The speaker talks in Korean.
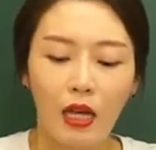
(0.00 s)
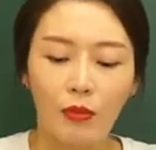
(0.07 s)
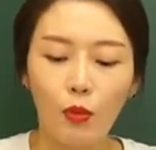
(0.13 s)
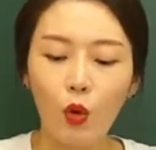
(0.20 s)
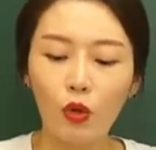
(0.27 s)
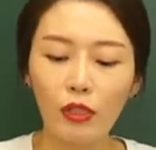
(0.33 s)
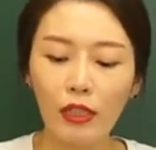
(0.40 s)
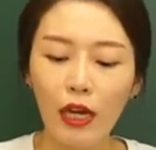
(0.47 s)

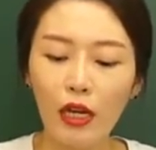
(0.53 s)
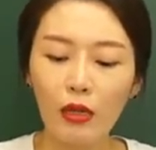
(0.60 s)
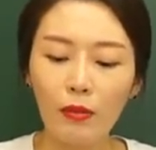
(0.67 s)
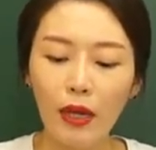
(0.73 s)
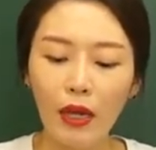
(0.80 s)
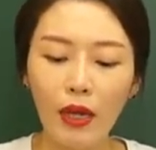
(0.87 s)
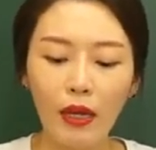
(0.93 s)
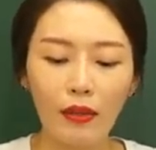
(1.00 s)
뭐 그
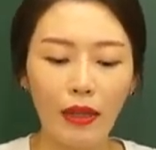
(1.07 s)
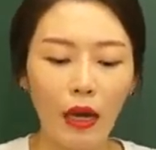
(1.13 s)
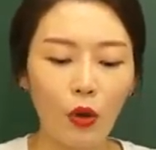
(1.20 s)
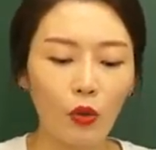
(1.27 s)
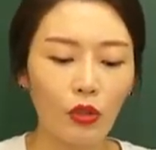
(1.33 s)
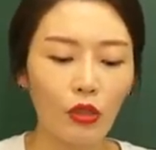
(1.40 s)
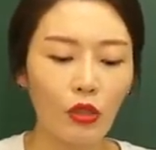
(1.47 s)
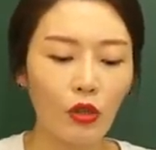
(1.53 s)
다음에 나
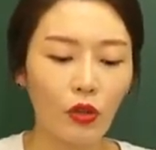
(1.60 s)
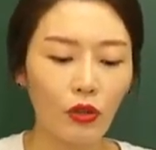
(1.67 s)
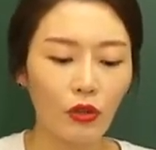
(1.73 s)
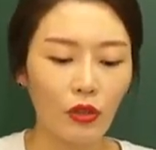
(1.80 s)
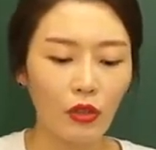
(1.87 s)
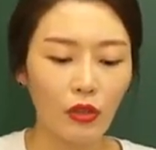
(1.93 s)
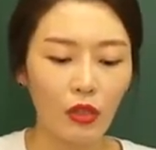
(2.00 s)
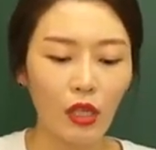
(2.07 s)
나오는
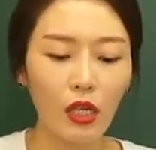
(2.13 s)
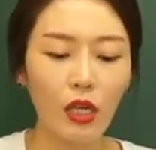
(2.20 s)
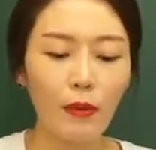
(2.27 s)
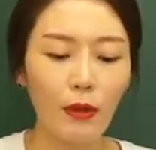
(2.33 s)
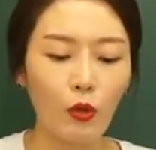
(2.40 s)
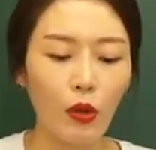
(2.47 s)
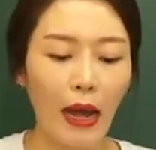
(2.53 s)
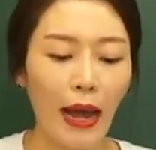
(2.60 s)
것들이
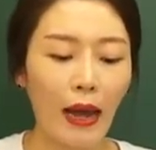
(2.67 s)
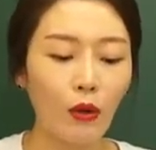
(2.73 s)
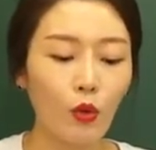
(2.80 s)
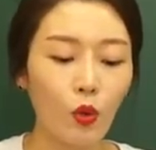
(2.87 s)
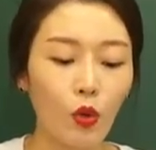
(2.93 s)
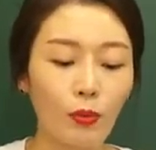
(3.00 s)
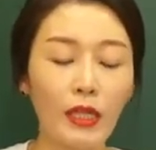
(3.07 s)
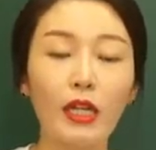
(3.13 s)
바로
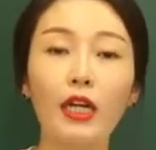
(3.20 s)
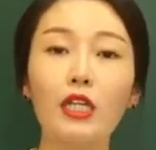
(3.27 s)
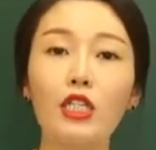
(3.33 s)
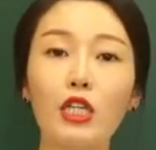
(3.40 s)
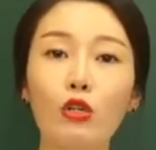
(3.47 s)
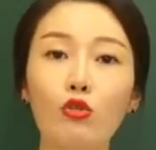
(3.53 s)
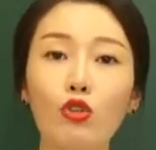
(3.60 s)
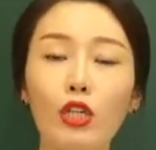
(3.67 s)
가로 빈칸
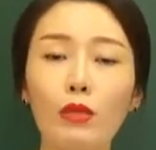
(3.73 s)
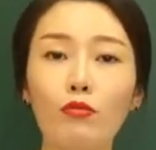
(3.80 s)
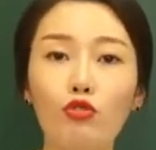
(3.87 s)
채우기